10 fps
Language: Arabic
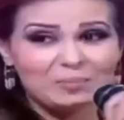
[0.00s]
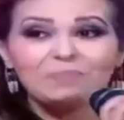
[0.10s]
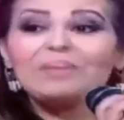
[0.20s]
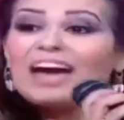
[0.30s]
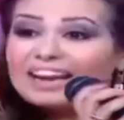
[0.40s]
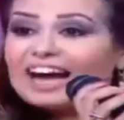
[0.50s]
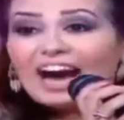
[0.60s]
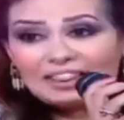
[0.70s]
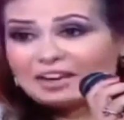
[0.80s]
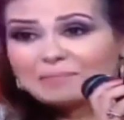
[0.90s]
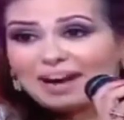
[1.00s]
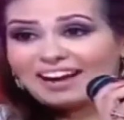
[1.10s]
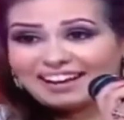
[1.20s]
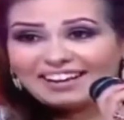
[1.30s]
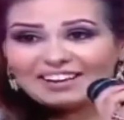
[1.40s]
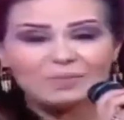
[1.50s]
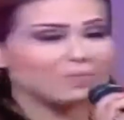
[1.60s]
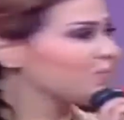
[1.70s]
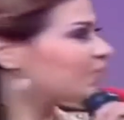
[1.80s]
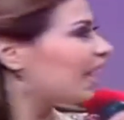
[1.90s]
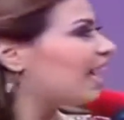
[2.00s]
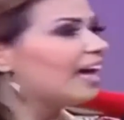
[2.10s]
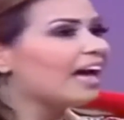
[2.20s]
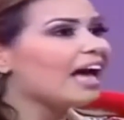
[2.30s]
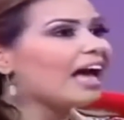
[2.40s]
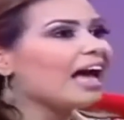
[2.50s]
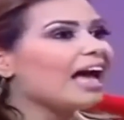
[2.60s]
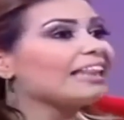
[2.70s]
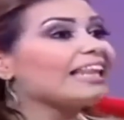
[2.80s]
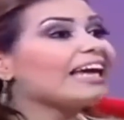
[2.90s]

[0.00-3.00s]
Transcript: بالحق انا حاضره معاه وما قلتولوش راهي حتصيروا